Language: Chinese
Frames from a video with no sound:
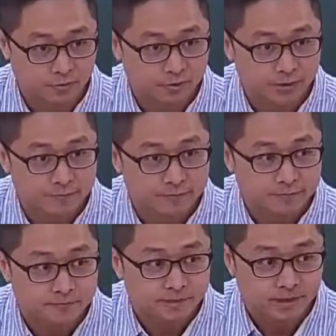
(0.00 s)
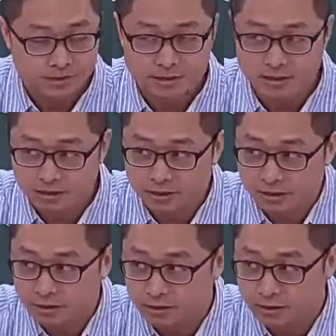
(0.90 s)
对不对？一一
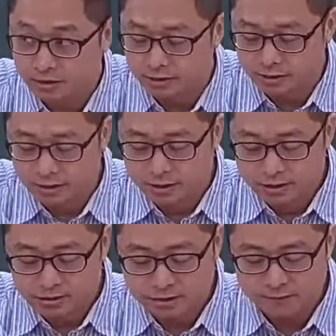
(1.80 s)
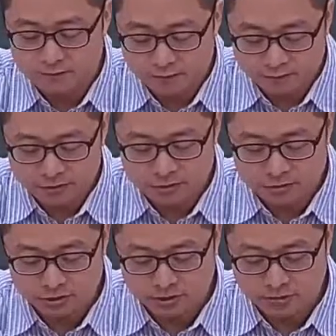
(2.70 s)
一一零零。那负
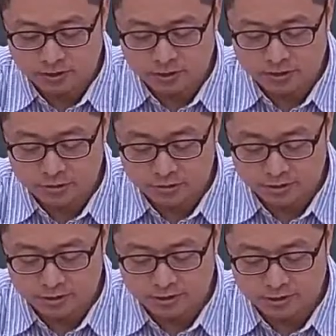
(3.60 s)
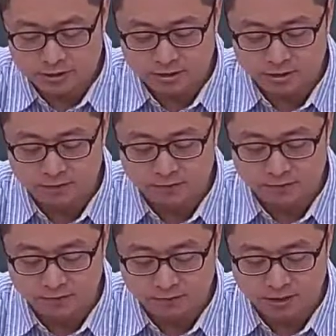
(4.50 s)
六十的话，你的这个
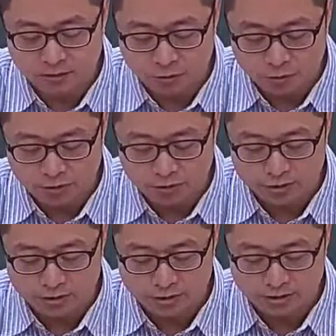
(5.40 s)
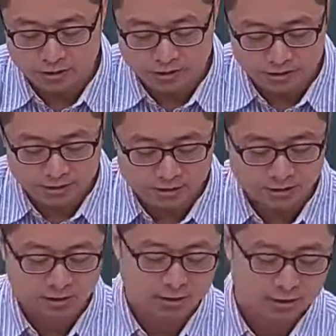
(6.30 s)
符号位元好，它的这
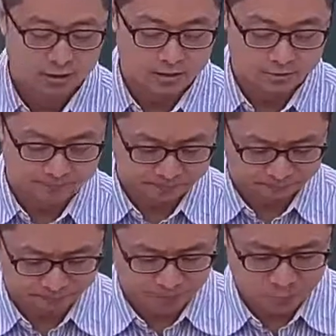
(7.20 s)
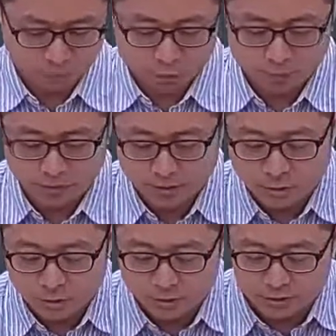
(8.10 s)
个呃最左边
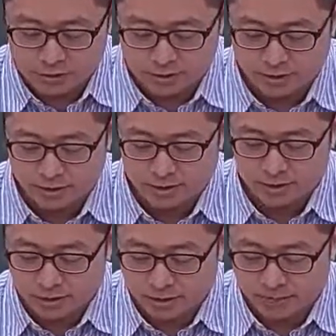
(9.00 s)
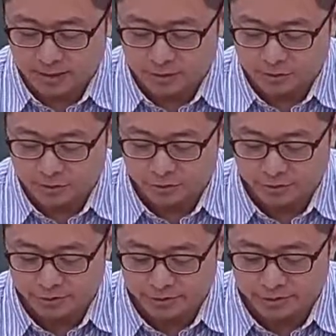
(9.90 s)
的位元是给一嘛，所以
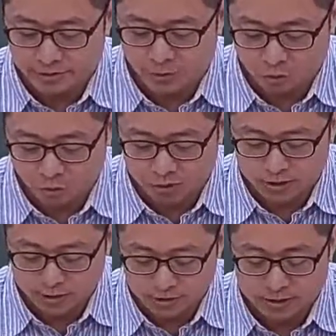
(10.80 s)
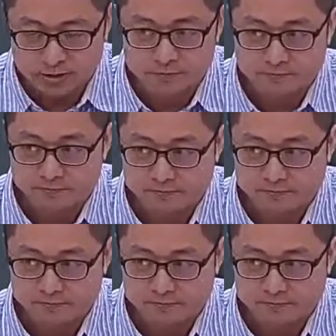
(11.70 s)
说你会得到五个一。